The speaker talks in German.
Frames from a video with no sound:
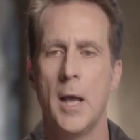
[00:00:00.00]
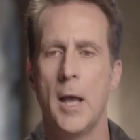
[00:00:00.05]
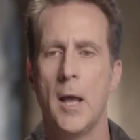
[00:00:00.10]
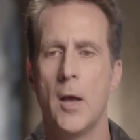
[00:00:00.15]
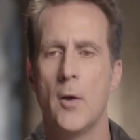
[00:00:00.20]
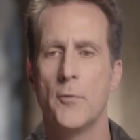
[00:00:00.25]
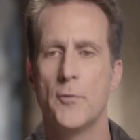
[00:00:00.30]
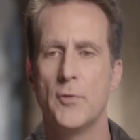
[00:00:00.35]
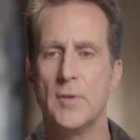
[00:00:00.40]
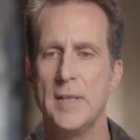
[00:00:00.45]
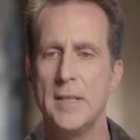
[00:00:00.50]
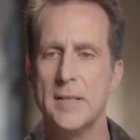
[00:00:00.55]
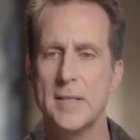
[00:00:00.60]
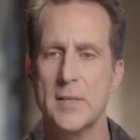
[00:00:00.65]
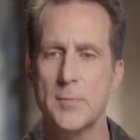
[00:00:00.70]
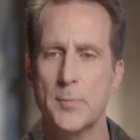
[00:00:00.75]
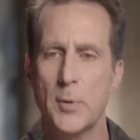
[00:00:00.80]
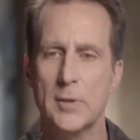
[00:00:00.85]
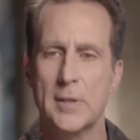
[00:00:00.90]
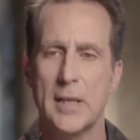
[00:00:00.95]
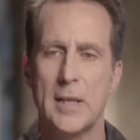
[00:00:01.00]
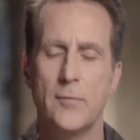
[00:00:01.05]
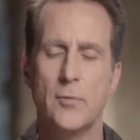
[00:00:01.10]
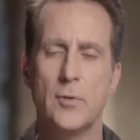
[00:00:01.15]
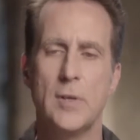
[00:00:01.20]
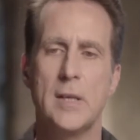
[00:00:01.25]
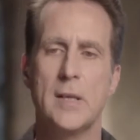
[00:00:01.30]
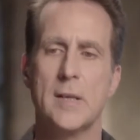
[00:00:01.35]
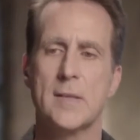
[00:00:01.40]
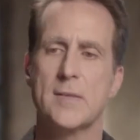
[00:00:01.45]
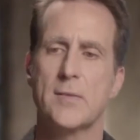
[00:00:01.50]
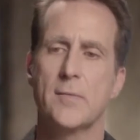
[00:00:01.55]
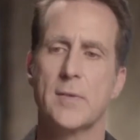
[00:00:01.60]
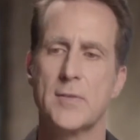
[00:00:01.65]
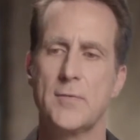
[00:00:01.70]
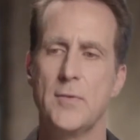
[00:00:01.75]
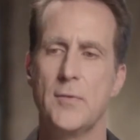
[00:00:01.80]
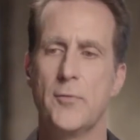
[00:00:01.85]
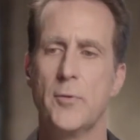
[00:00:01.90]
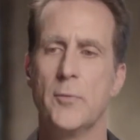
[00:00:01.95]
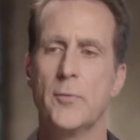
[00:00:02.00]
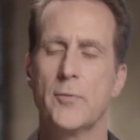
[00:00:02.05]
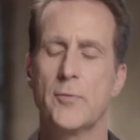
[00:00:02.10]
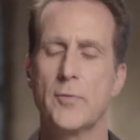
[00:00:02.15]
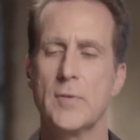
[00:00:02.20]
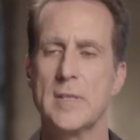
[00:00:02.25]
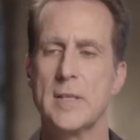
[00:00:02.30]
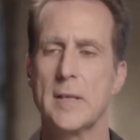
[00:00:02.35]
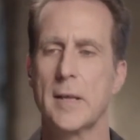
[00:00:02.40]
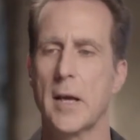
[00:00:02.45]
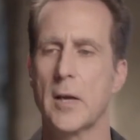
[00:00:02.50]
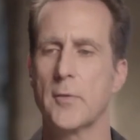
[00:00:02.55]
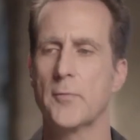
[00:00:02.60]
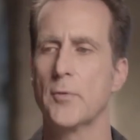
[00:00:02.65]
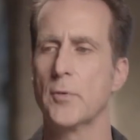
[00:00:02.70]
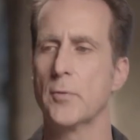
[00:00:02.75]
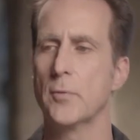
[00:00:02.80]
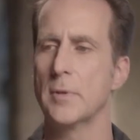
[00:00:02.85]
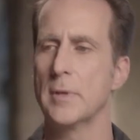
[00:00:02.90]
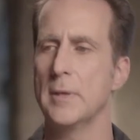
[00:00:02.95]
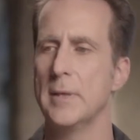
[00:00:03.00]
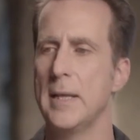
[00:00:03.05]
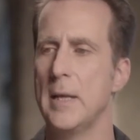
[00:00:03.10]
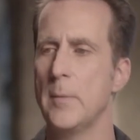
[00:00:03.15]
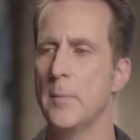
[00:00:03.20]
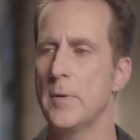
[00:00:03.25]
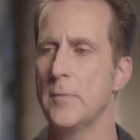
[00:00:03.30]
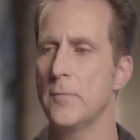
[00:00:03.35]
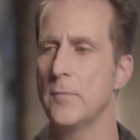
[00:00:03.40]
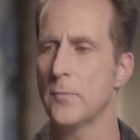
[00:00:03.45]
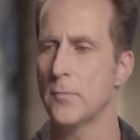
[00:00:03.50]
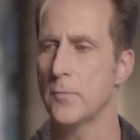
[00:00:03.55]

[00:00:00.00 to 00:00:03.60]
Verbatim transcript: Für dieses Porträt würde ich jetzt sowas wie 45 Grad von unten nehmen